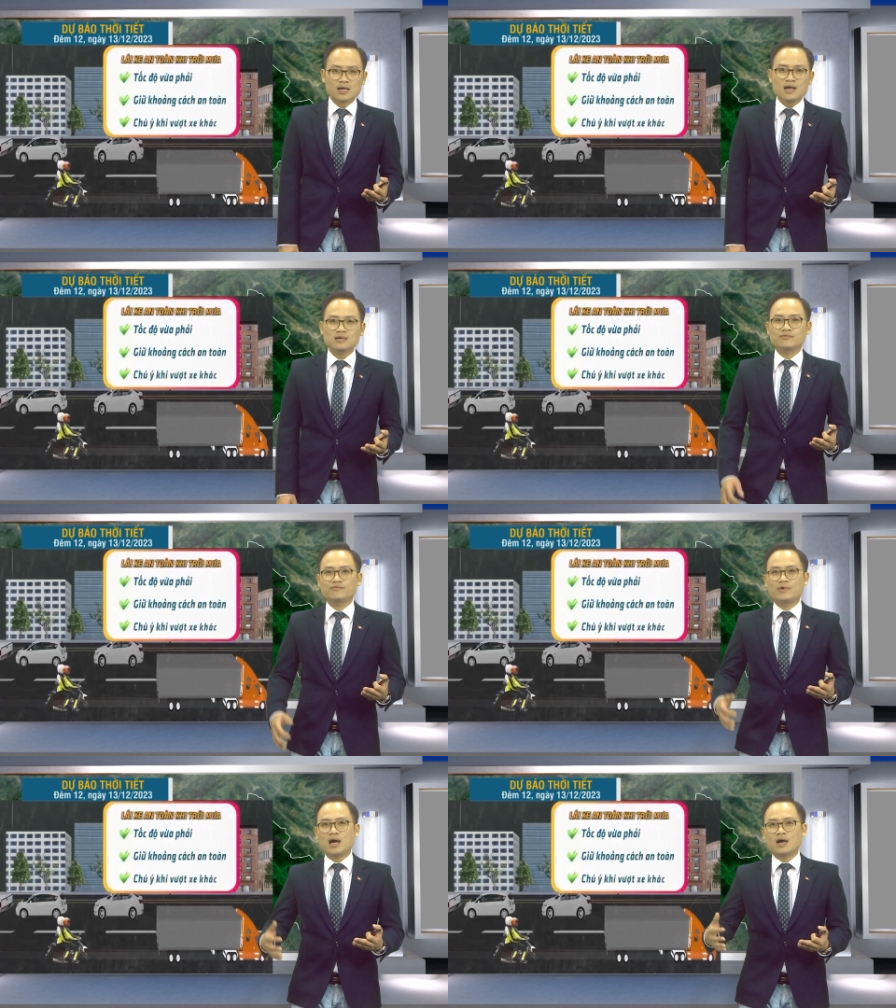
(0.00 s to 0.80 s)
khác,
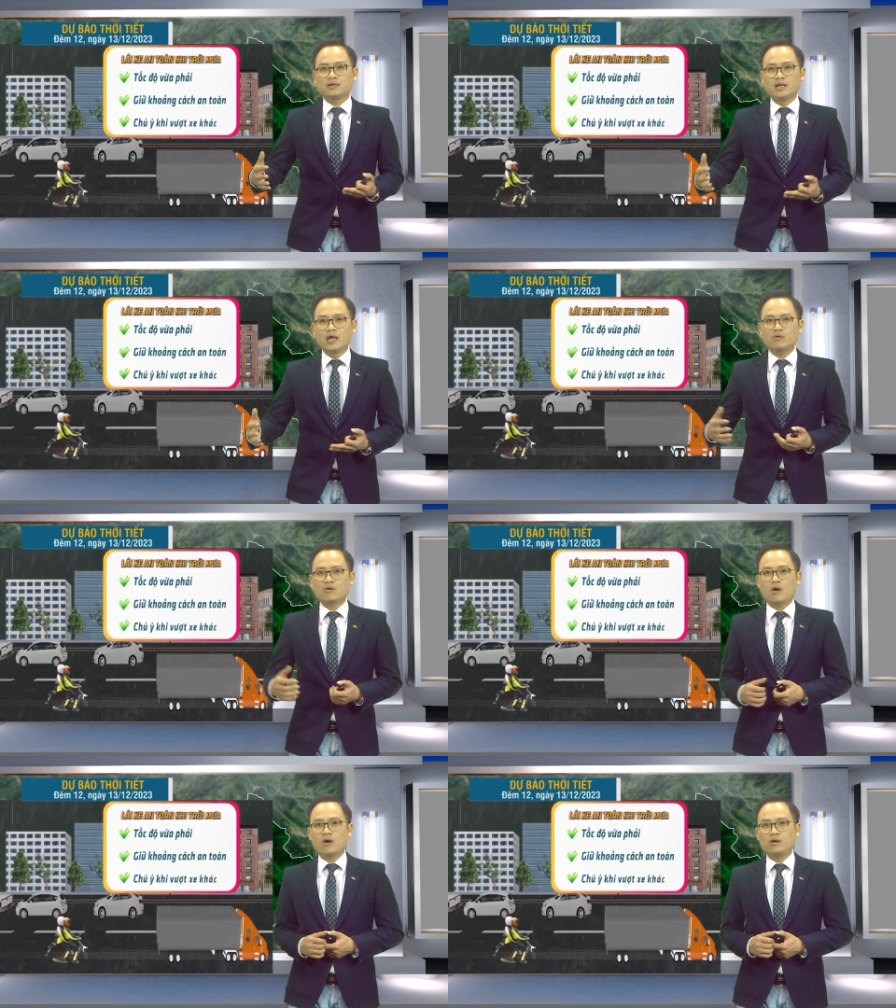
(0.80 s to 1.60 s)
và nếu
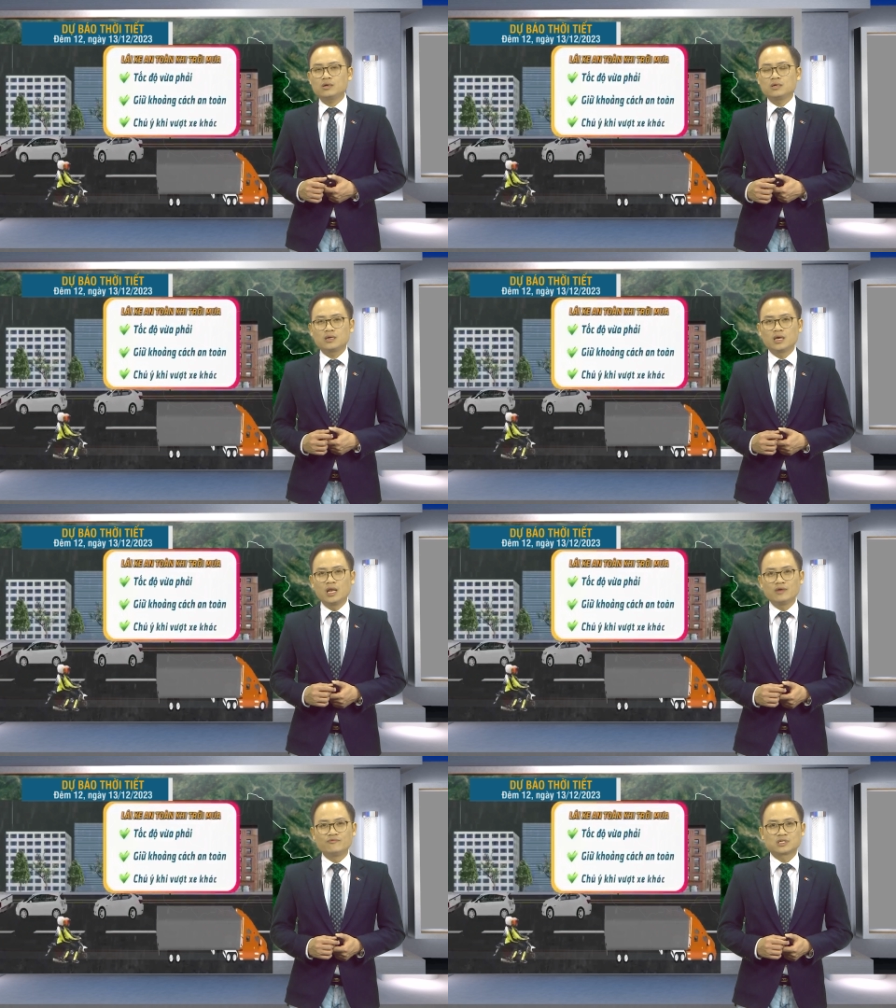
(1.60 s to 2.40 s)
có ý
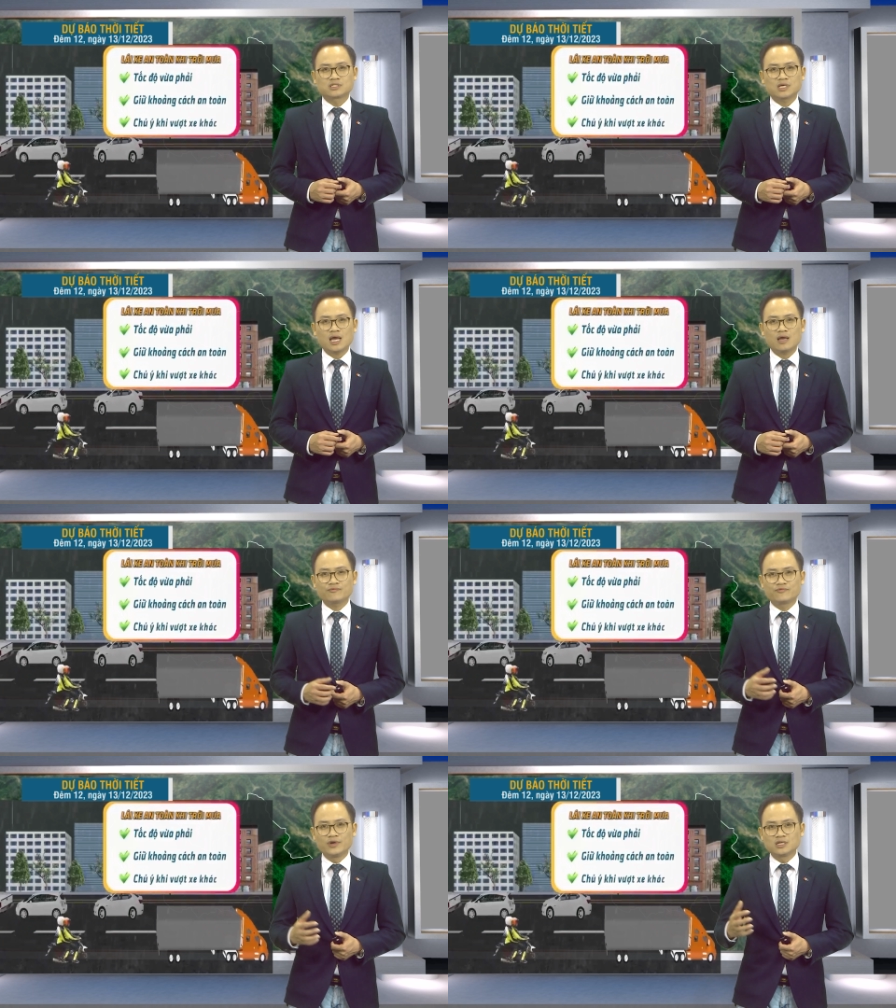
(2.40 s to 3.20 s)
định vượt xe
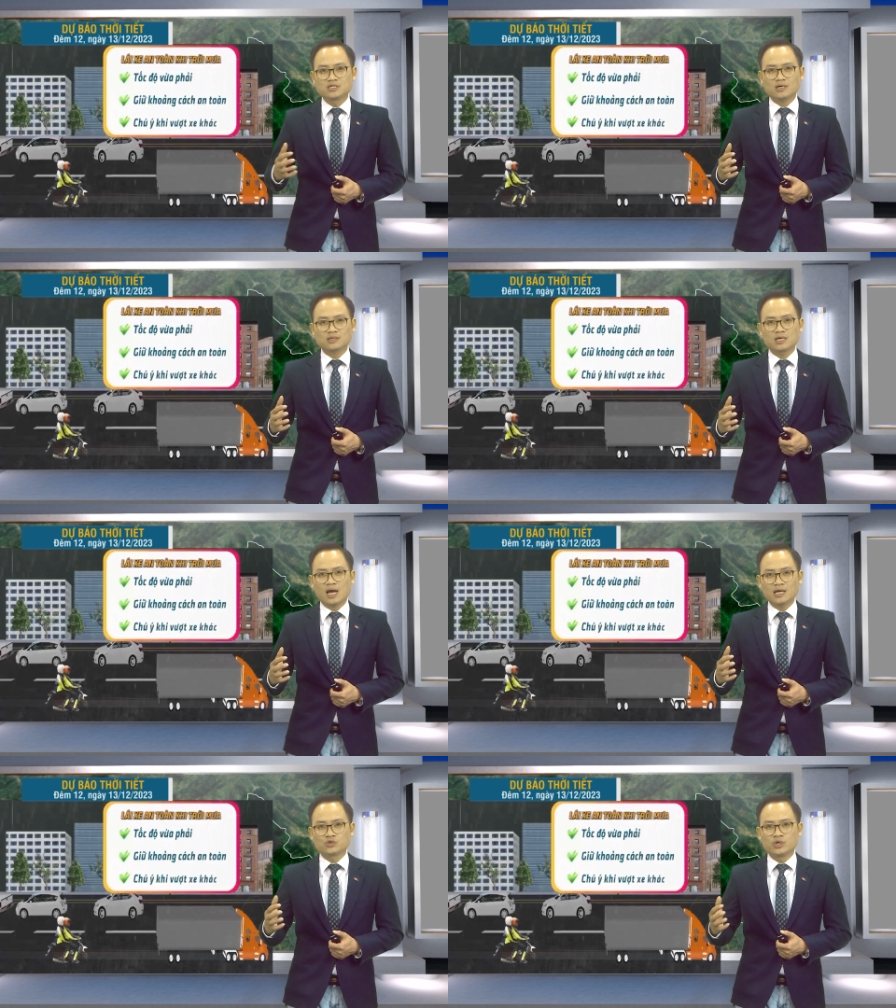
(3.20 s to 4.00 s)
phía trước thì
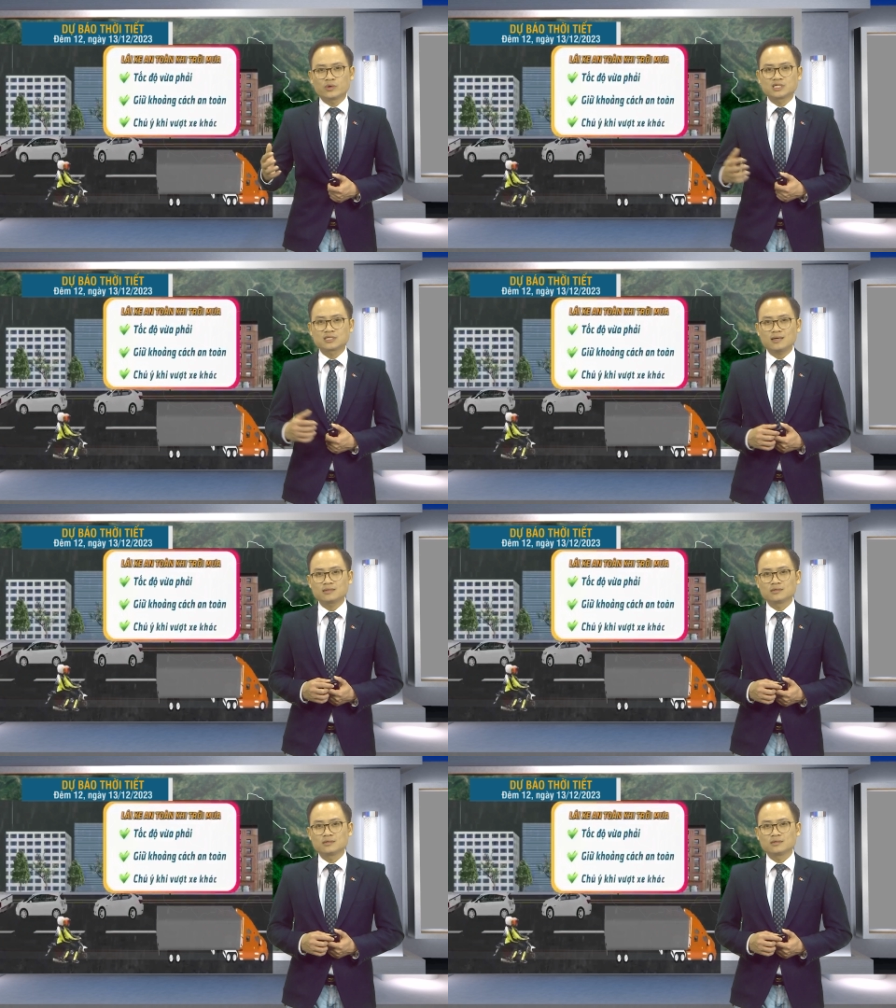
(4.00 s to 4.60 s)
hãy chú ý quan sát,